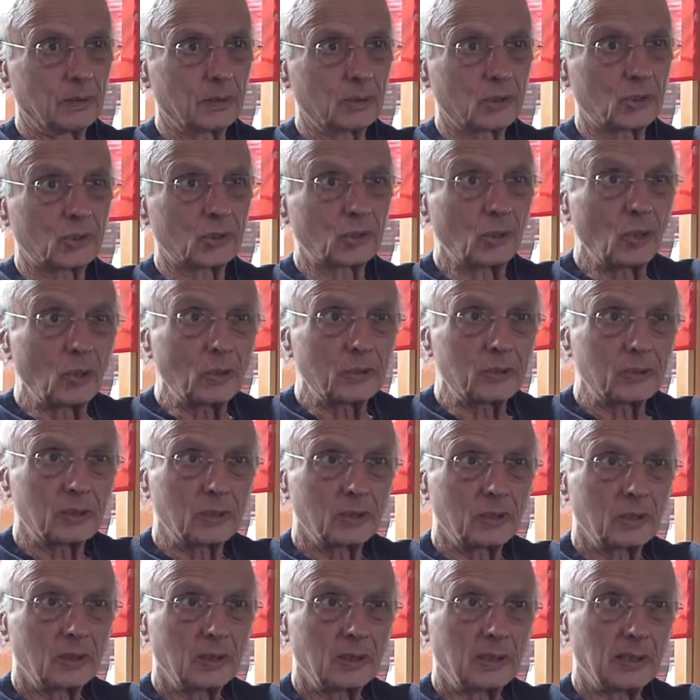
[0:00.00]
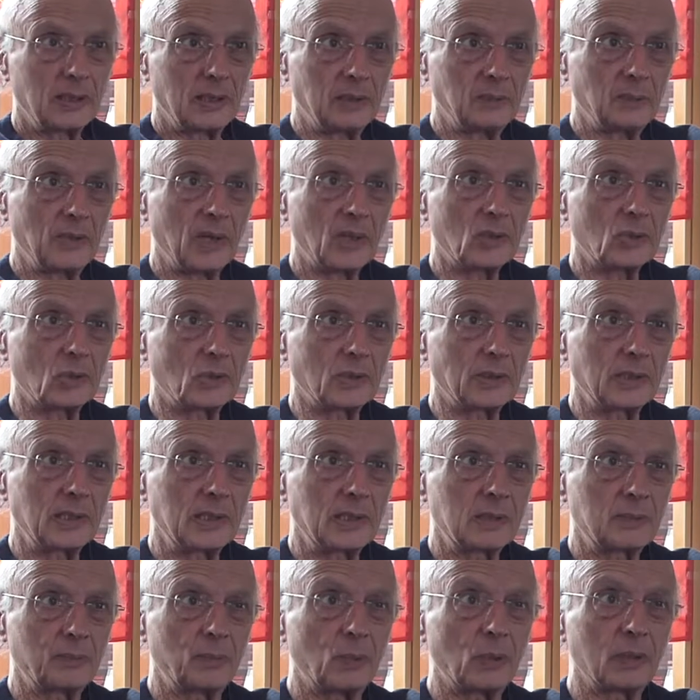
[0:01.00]
stocke les
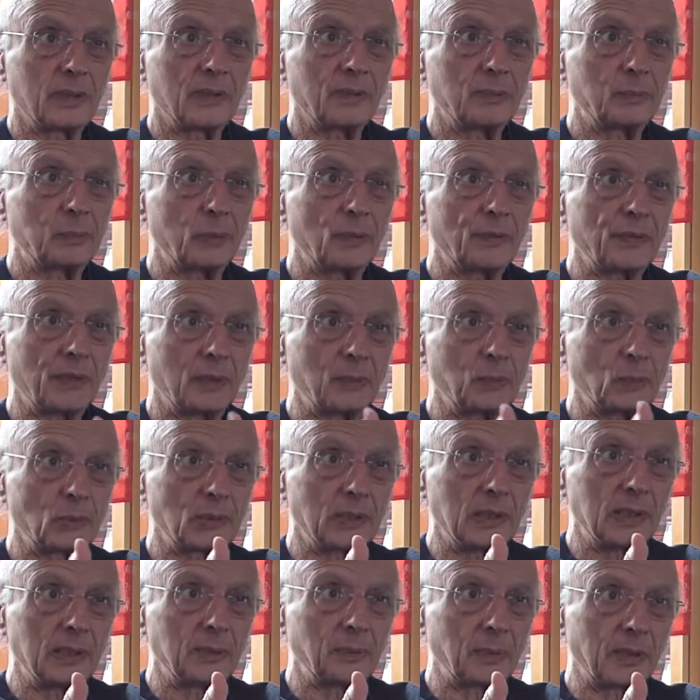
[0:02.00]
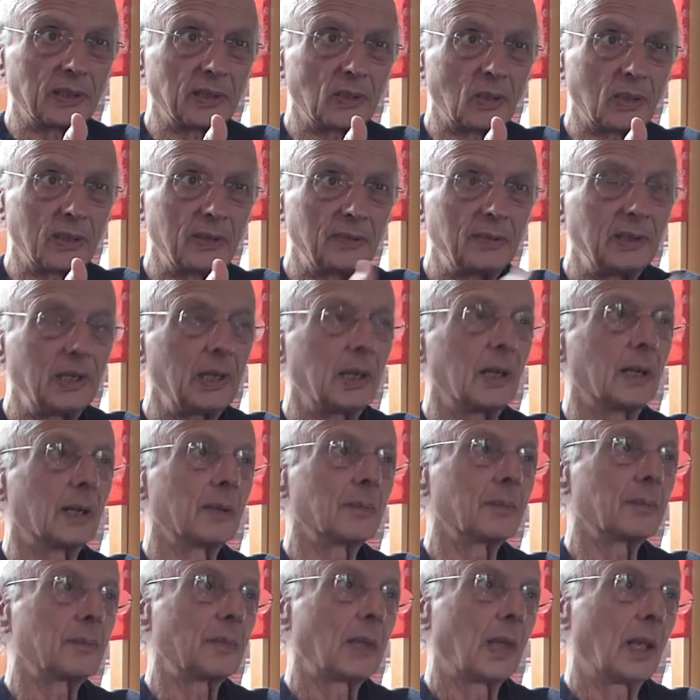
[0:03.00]
marchandises pour faire monter les prix dans les villes.
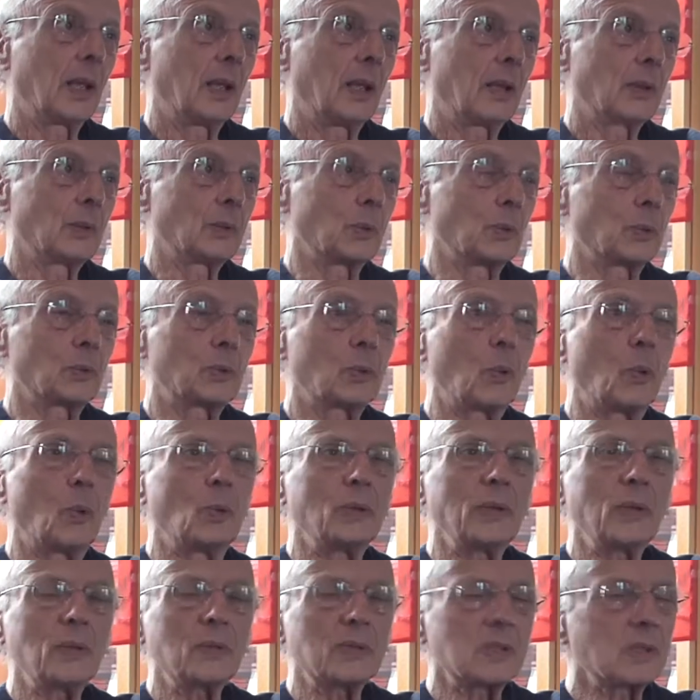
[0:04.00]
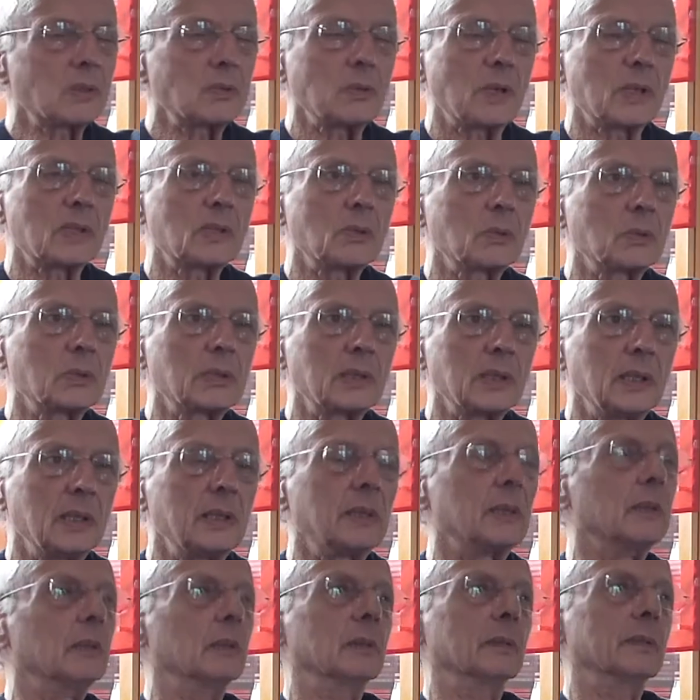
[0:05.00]
Donc on a une situation qui
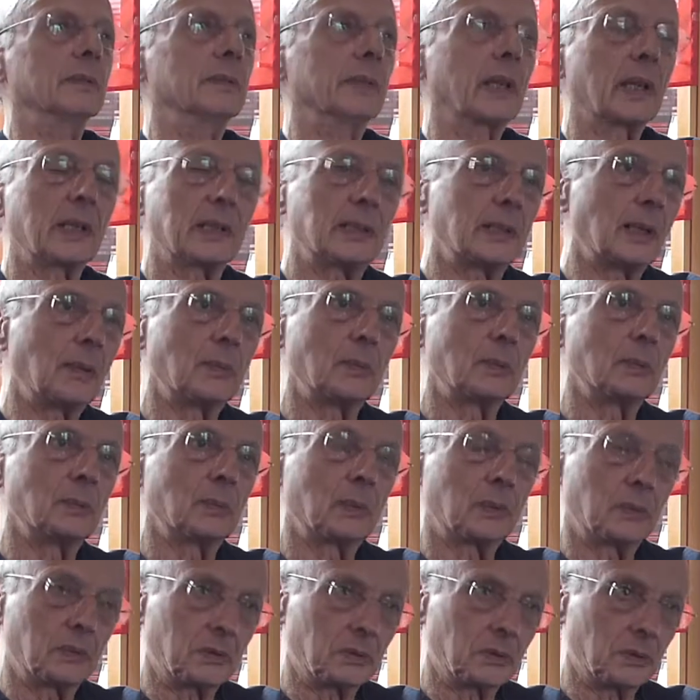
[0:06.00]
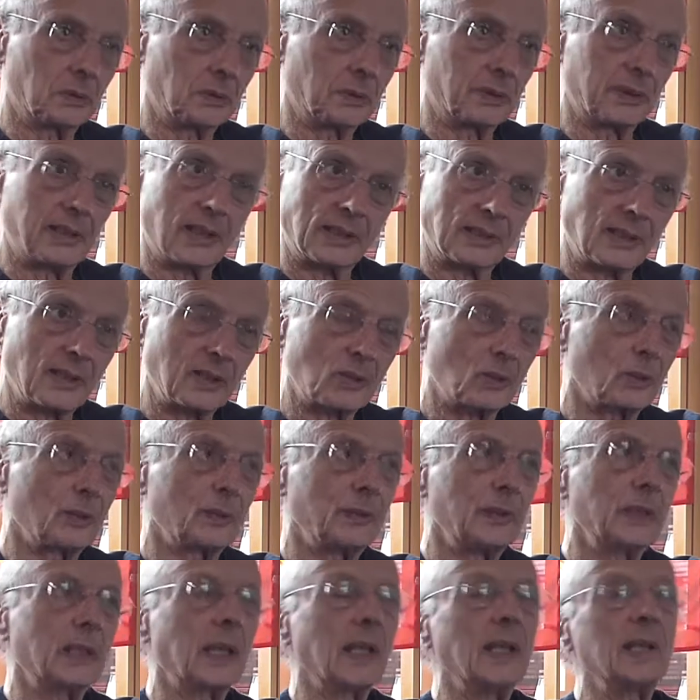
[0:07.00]
est euh, véritablement euh,
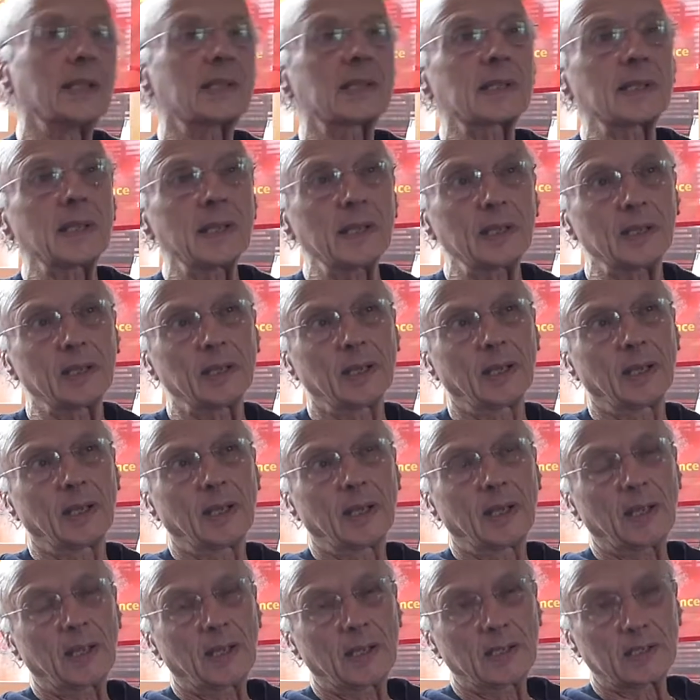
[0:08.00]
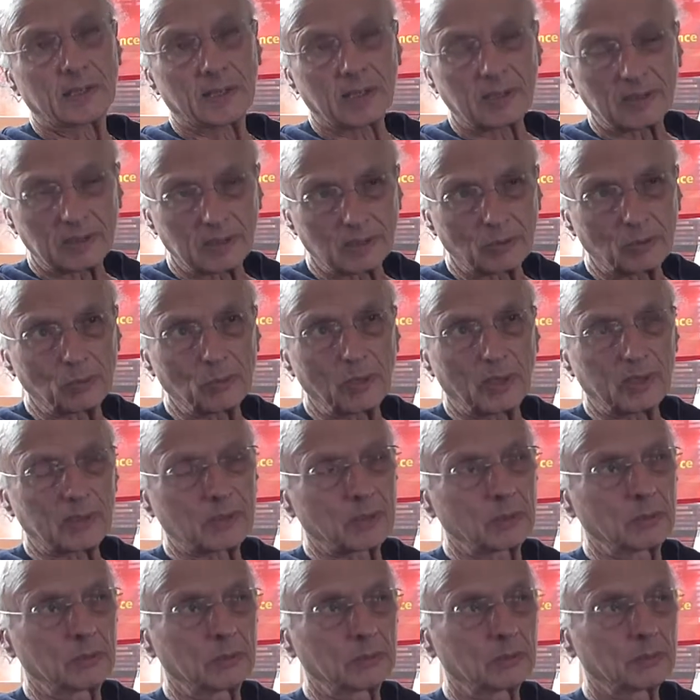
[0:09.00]
catastrophique. Et c'est cette
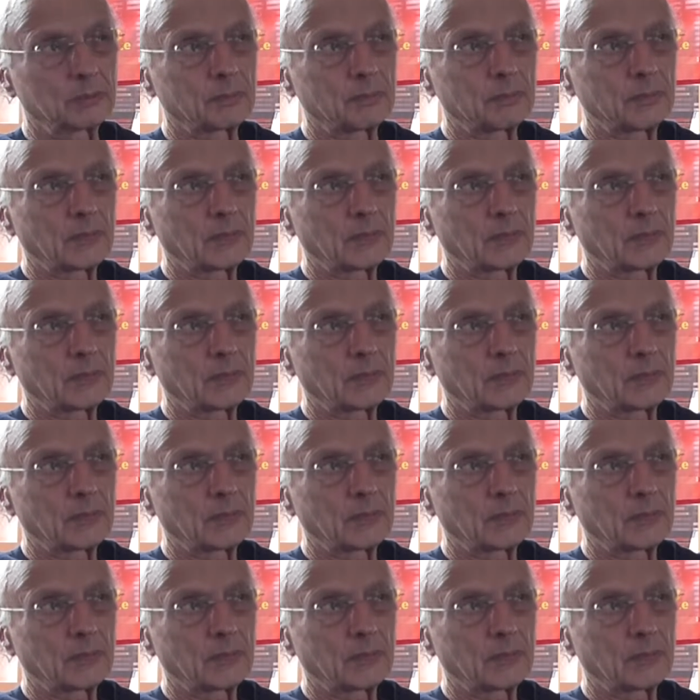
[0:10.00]
situation